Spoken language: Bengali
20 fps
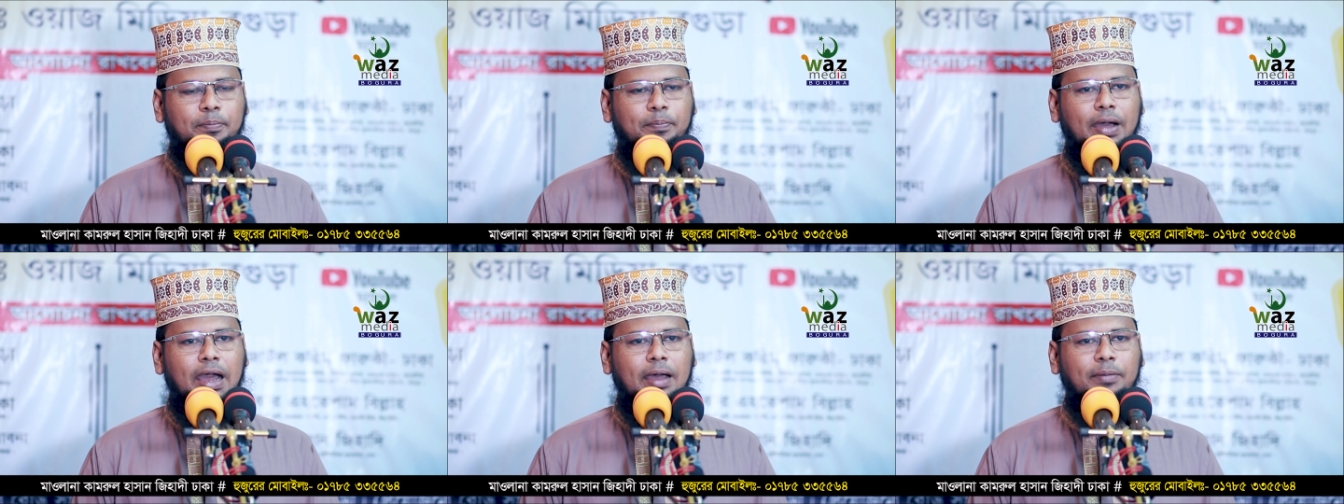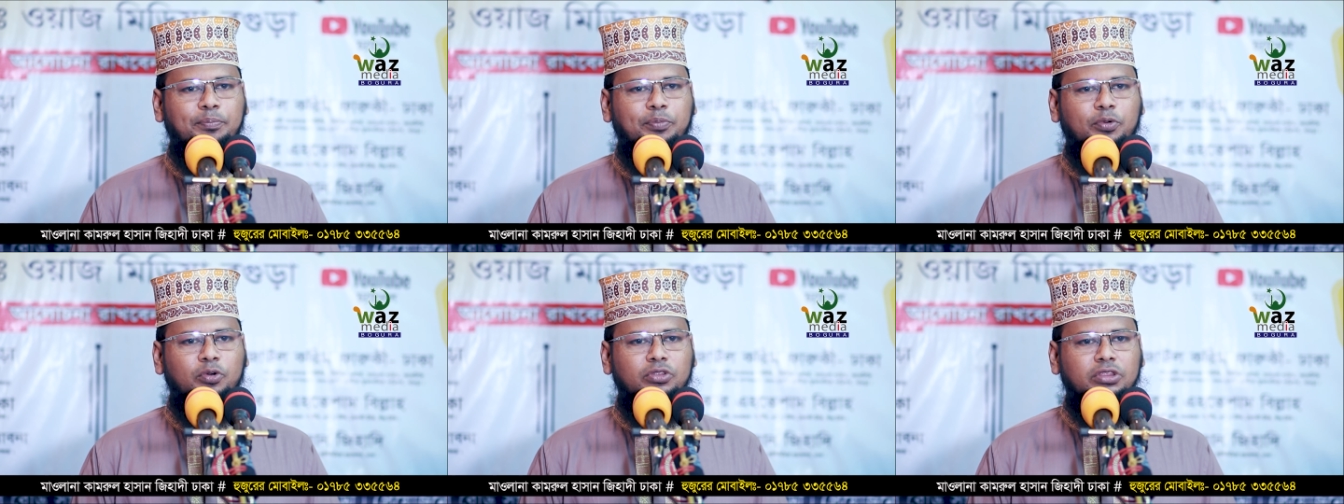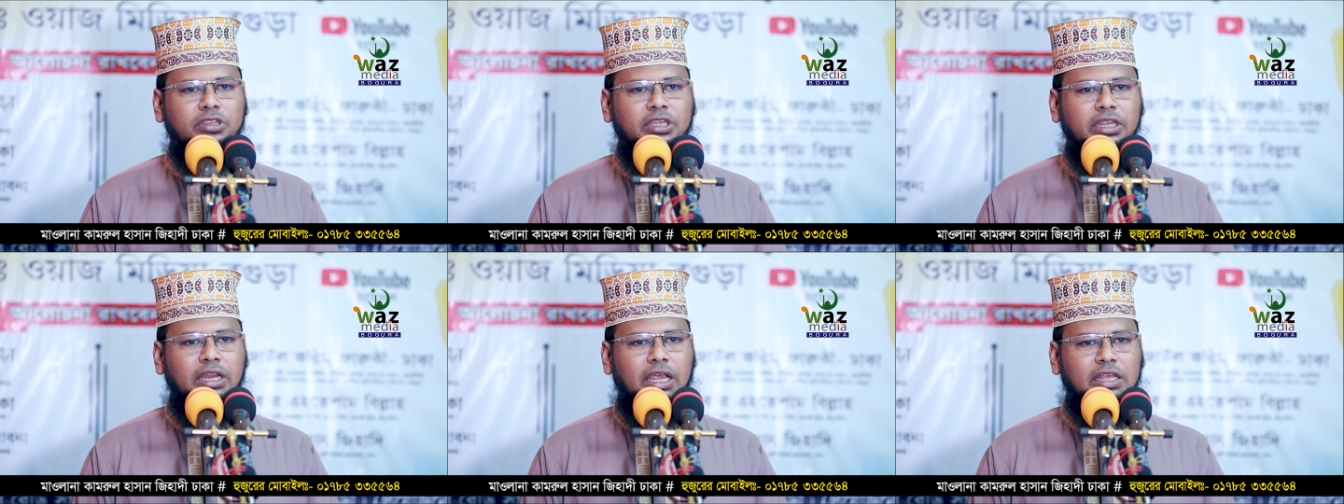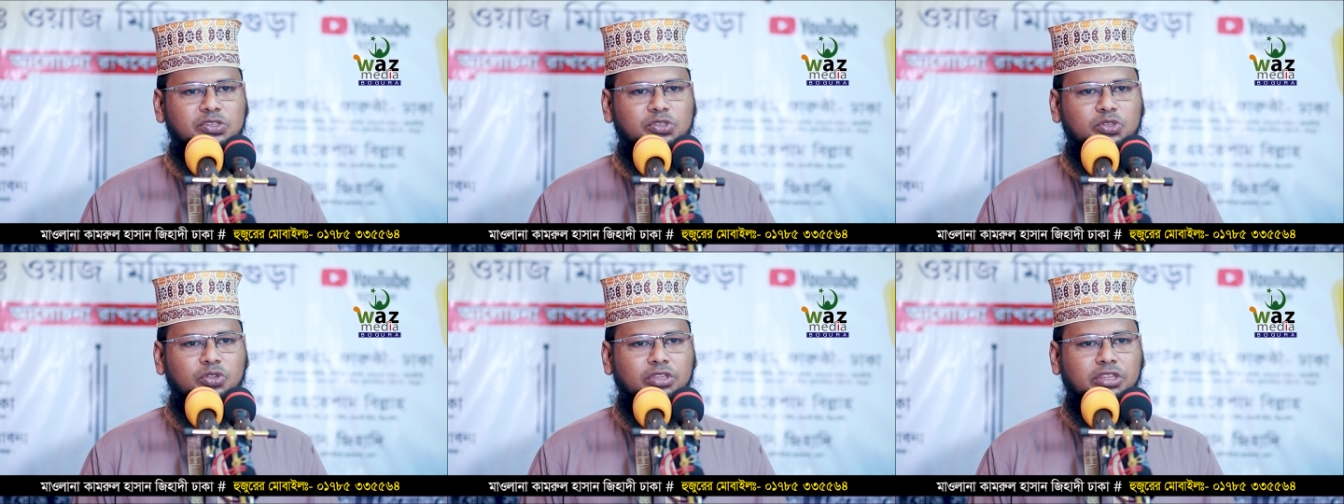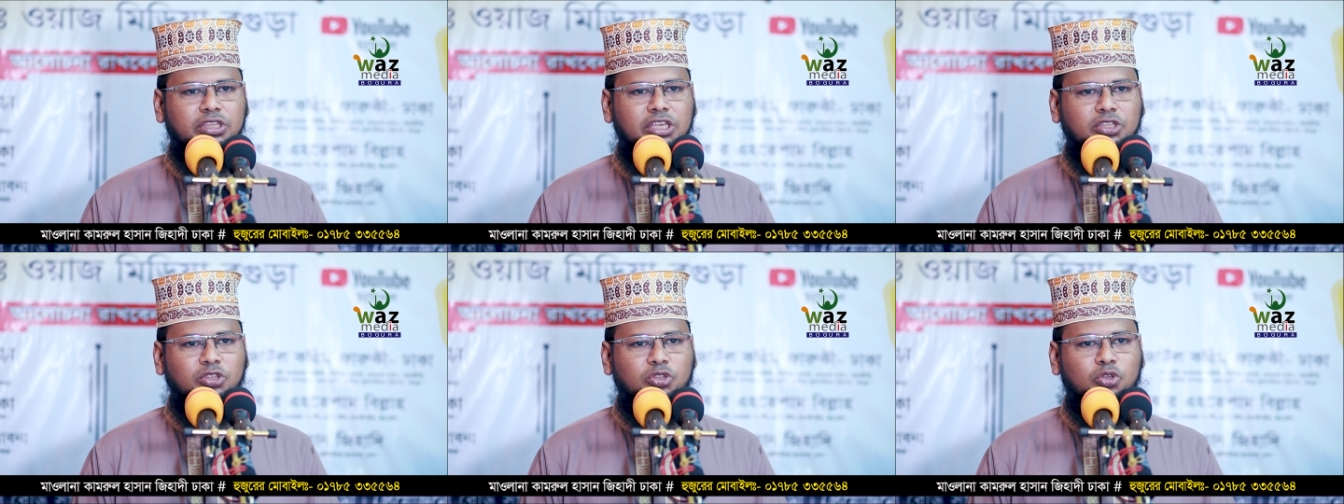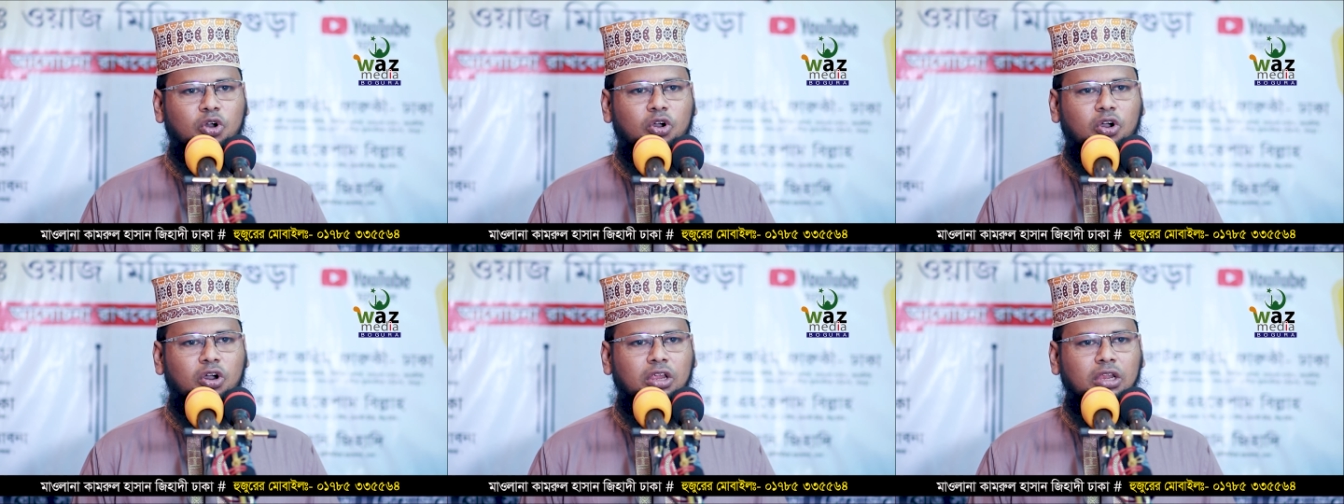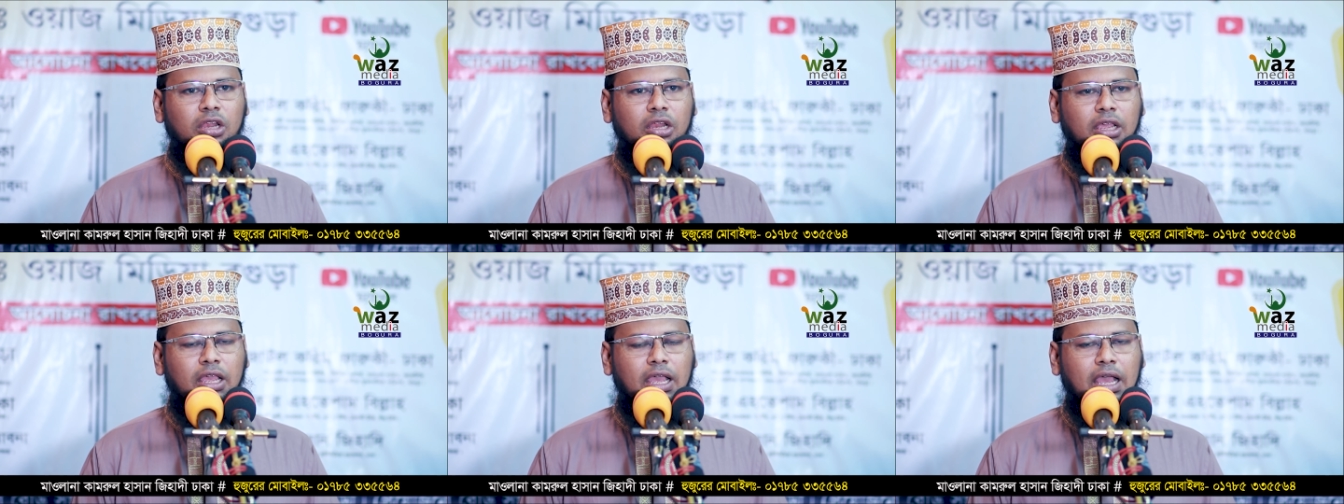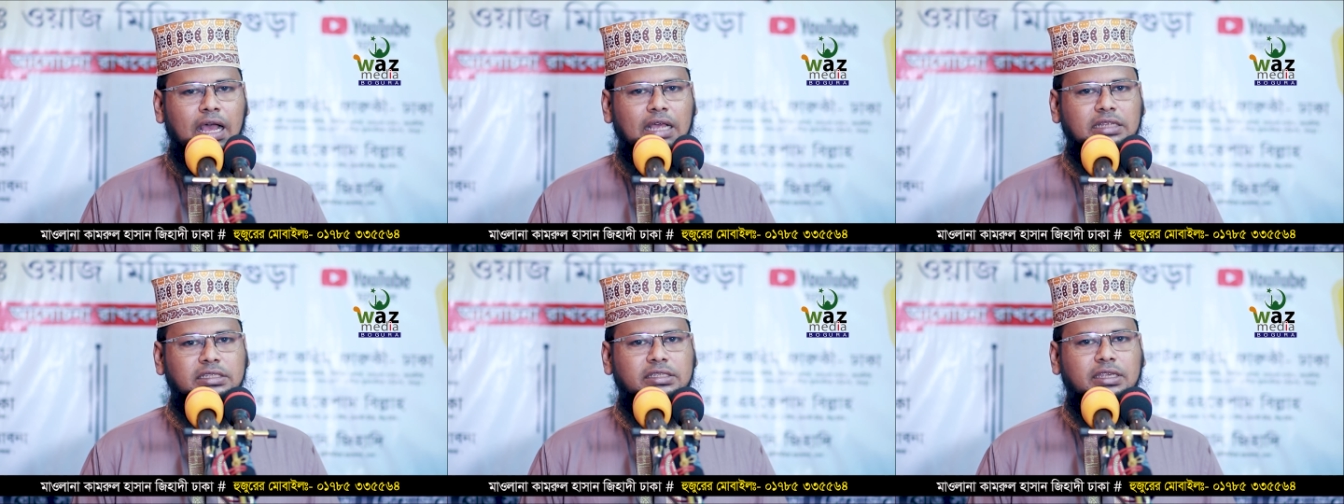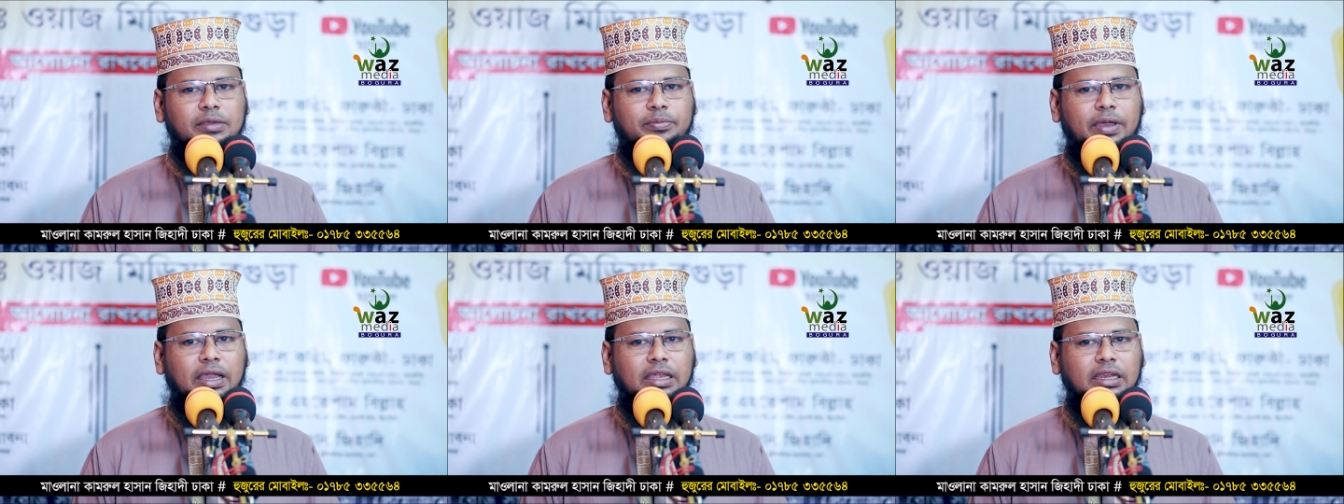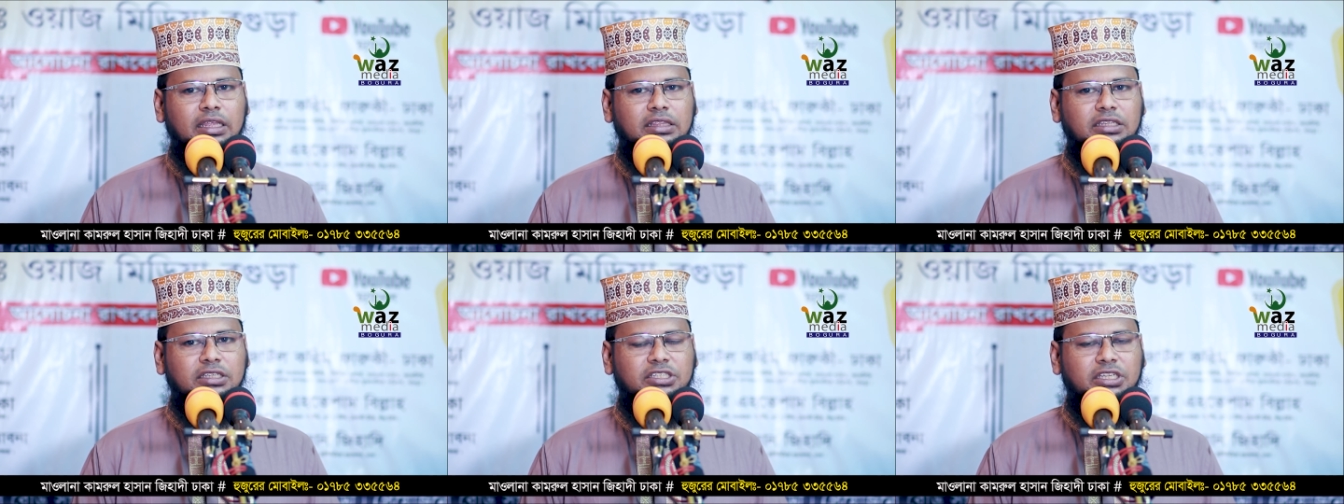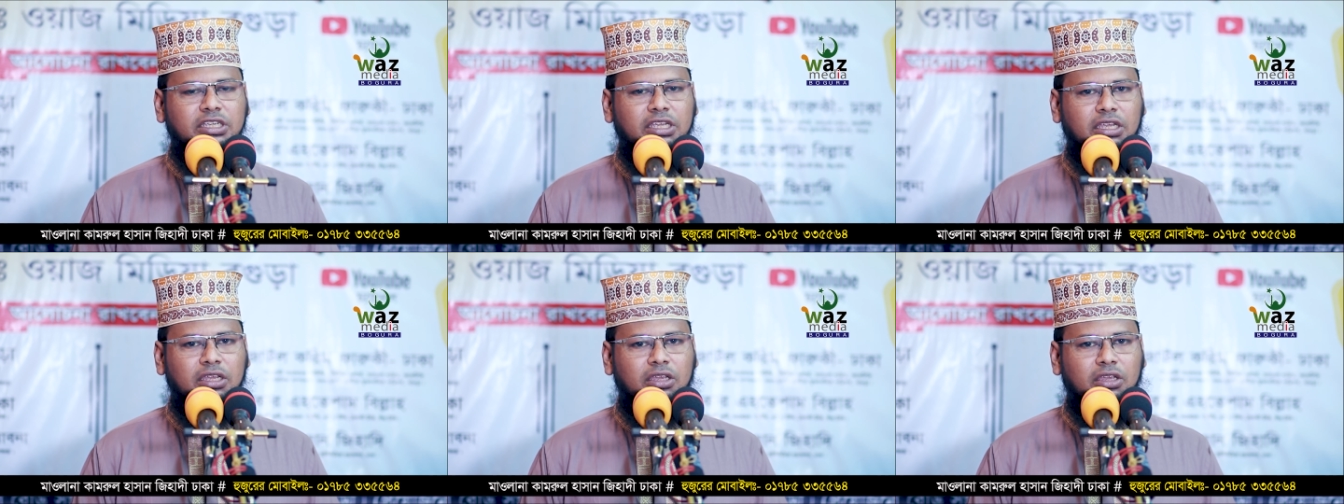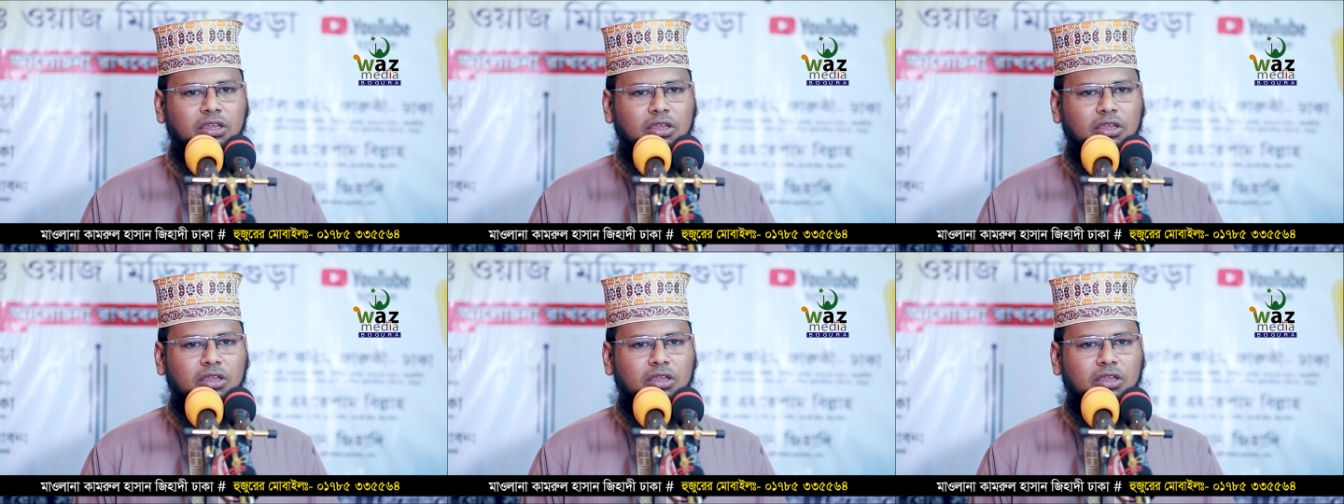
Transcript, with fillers: বামপন্থী রাজনৈতিক দল আজকে বাংলাদেশে